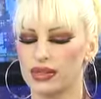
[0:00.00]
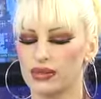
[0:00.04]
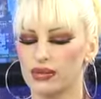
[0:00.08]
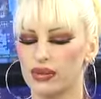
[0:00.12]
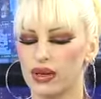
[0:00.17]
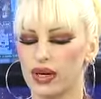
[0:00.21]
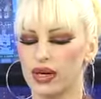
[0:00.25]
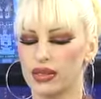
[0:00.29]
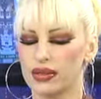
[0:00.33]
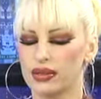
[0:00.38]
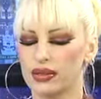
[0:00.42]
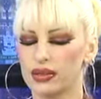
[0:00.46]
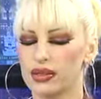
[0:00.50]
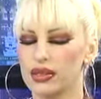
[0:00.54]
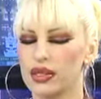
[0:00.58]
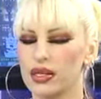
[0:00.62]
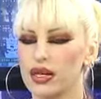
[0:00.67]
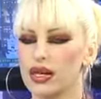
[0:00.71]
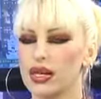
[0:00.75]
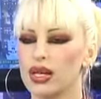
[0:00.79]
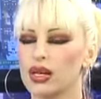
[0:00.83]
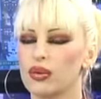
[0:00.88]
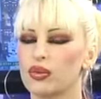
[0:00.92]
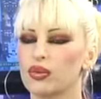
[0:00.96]
vardır.
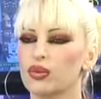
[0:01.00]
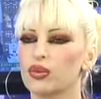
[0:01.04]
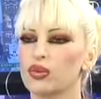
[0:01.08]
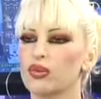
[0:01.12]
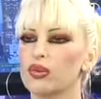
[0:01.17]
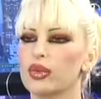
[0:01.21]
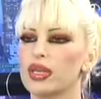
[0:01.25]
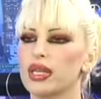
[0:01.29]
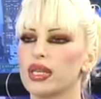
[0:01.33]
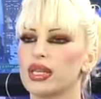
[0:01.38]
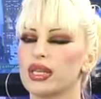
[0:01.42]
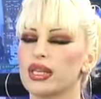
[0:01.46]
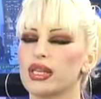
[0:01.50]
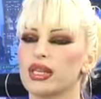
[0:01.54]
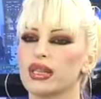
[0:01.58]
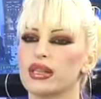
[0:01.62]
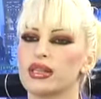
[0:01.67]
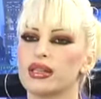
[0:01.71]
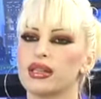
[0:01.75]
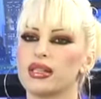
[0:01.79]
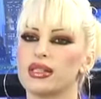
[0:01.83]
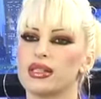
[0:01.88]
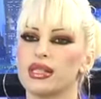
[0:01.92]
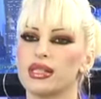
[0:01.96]
Bunu bir e,
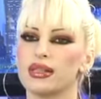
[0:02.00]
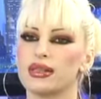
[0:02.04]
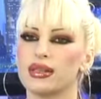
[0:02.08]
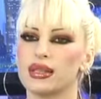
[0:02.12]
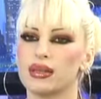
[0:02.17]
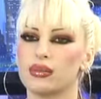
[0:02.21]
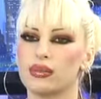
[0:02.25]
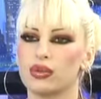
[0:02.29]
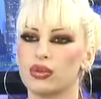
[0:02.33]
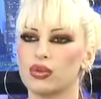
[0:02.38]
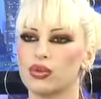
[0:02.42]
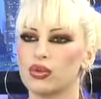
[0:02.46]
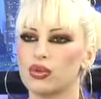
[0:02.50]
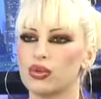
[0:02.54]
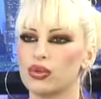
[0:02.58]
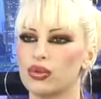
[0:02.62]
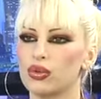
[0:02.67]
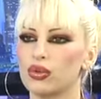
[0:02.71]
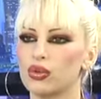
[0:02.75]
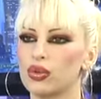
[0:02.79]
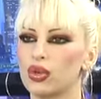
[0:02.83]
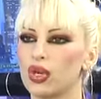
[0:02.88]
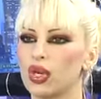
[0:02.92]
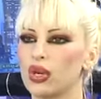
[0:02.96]
kaset gibi düşünün,
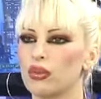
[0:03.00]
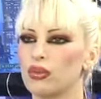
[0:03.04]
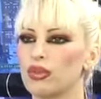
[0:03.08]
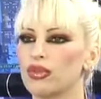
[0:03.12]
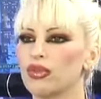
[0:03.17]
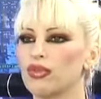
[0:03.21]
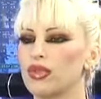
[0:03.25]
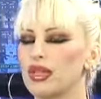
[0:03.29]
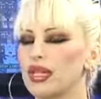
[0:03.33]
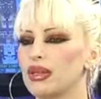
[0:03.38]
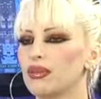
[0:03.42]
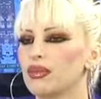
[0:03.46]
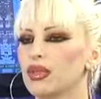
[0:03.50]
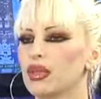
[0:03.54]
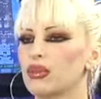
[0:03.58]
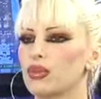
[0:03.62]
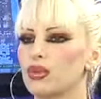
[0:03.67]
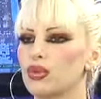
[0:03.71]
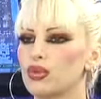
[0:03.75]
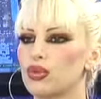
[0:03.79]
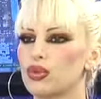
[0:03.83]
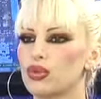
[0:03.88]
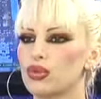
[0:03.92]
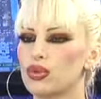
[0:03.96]
bir film gibi
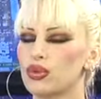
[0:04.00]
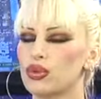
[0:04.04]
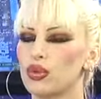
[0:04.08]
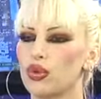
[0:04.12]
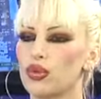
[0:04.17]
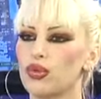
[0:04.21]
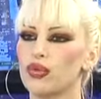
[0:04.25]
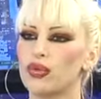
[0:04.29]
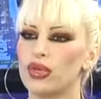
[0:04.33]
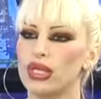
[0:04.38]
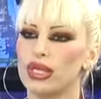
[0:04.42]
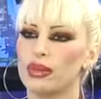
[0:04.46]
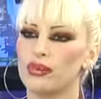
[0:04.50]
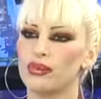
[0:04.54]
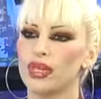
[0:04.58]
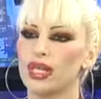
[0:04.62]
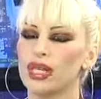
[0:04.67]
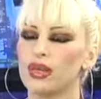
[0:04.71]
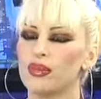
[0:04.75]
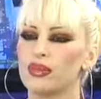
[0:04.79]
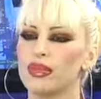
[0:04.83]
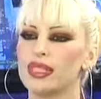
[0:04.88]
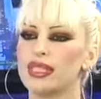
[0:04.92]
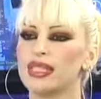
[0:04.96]
düşünün. O film
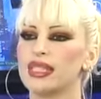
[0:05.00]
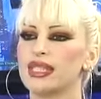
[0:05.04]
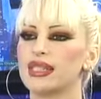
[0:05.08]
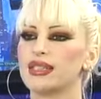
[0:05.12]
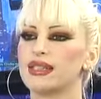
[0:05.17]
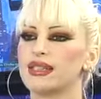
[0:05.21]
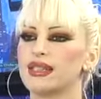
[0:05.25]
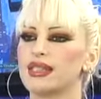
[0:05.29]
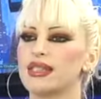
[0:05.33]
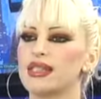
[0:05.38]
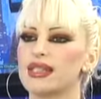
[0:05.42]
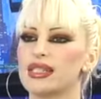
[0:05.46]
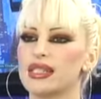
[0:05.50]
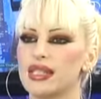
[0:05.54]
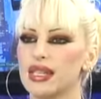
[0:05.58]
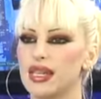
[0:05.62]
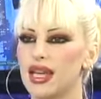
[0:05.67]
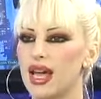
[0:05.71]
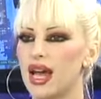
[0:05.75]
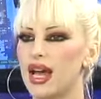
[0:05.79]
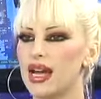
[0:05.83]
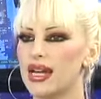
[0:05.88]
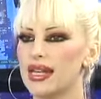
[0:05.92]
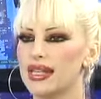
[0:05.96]
bir CD'nin içine
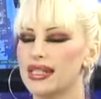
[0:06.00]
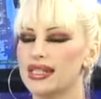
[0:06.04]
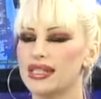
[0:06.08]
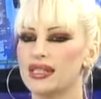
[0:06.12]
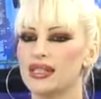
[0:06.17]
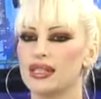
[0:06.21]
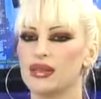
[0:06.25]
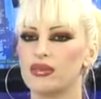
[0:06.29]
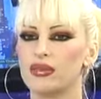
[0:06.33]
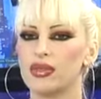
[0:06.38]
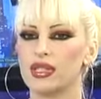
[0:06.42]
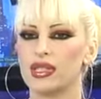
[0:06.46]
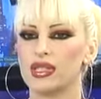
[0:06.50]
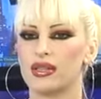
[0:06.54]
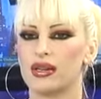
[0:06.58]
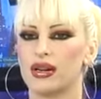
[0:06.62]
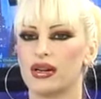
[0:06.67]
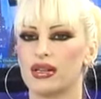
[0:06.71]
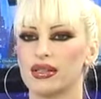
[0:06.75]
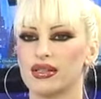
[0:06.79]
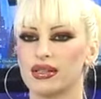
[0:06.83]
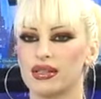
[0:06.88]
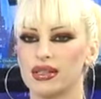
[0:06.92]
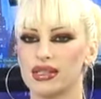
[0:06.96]
yerleştirilmiştir
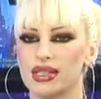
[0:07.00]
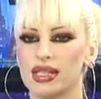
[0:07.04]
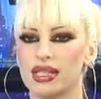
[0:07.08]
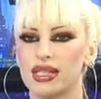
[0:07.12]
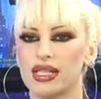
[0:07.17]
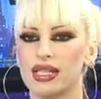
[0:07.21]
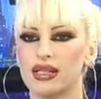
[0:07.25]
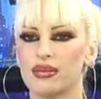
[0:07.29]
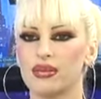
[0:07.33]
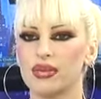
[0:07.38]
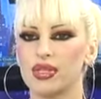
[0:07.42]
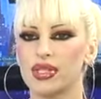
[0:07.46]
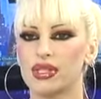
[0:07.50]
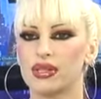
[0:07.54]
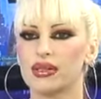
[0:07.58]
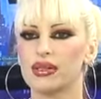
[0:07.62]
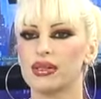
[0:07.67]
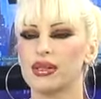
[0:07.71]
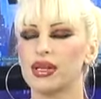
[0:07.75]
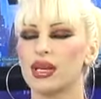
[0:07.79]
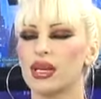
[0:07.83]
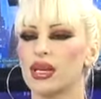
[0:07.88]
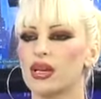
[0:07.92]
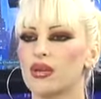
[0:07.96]
artık, çekilmiştir.
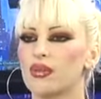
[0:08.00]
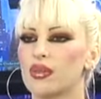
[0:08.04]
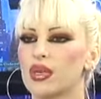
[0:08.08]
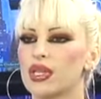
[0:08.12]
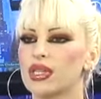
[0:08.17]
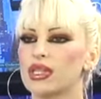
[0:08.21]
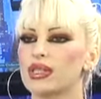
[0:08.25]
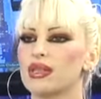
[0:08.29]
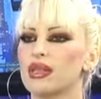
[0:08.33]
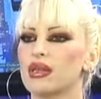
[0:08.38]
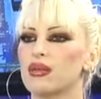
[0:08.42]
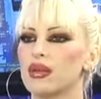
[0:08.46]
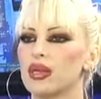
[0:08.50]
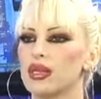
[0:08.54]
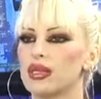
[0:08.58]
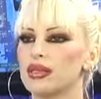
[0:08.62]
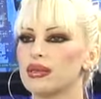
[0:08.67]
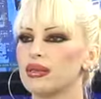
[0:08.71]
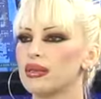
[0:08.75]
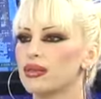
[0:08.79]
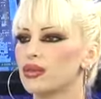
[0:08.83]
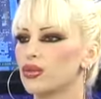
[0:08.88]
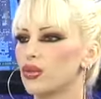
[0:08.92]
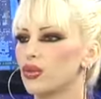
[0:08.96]
Başı da
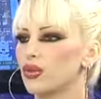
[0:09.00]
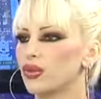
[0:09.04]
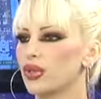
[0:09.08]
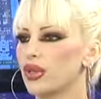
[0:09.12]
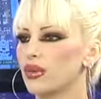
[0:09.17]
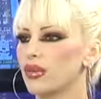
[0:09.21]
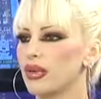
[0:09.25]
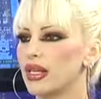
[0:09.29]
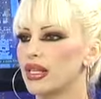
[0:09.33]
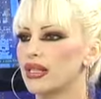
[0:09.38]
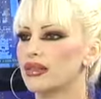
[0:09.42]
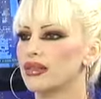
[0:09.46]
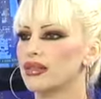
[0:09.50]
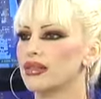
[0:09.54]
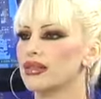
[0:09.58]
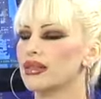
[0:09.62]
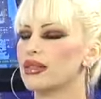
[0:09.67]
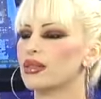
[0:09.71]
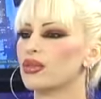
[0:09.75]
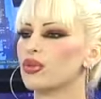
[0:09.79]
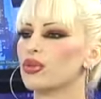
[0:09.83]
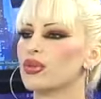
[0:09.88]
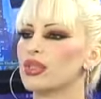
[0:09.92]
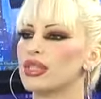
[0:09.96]
bellidir, sonu da bellidir. Siz
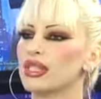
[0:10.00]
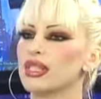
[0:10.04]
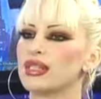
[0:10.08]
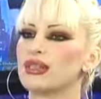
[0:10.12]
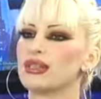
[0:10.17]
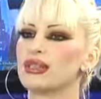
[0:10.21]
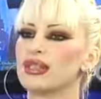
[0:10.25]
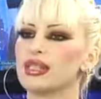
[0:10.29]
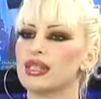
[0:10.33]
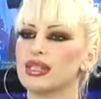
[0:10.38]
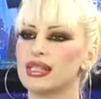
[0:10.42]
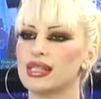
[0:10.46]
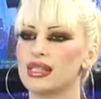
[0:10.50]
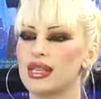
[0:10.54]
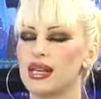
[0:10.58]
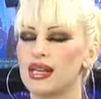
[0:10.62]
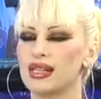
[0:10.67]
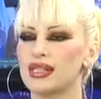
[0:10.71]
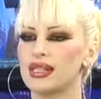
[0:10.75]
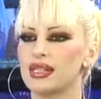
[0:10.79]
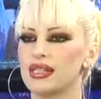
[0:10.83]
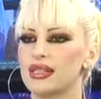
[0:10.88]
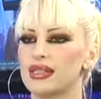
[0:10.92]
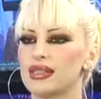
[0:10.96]
o CD'yi
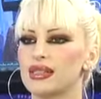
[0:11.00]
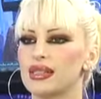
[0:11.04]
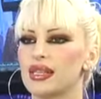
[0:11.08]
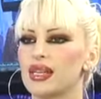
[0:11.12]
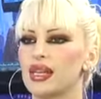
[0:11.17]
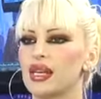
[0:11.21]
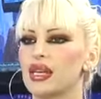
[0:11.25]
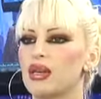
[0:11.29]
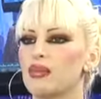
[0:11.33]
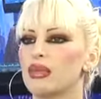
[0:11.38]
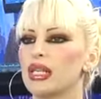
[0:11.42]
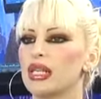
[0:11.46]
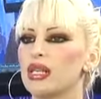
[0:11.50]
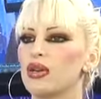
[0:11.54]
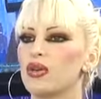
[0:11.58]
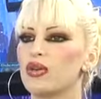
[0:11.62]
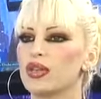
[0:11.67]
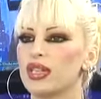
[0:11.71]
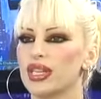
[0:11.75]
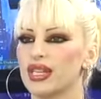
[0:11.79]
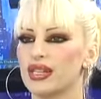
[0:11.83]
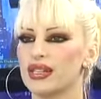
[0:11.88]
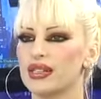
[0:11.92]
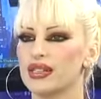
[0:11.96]
isterseniz milyon
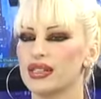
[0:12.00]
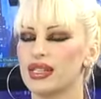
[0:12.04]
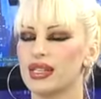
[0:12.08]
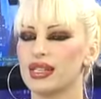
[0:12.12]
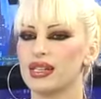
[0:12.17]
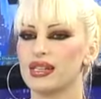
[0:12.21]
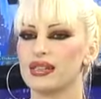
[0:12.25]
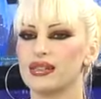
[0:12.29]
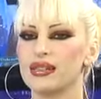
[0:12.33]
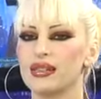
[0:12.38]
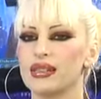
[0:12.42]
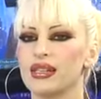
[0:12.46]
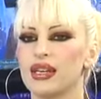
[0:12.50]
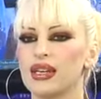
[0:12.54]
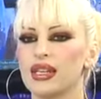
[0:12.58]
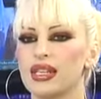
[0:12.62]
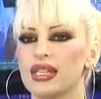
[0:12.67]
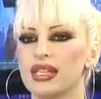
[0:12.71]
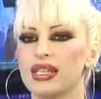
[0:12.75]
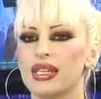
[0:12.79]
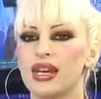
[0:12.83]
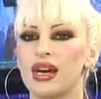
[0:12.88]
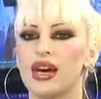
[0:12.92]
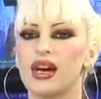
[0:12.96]
kere seyredin,
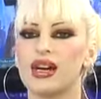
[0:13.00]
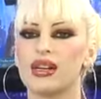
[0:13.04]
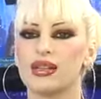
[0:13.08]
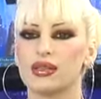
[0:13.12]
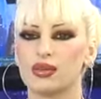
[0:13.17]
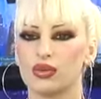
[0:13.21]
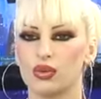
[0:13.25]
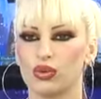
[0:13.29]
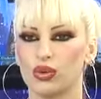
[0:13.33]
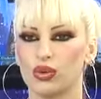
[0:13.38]
yine aynı sona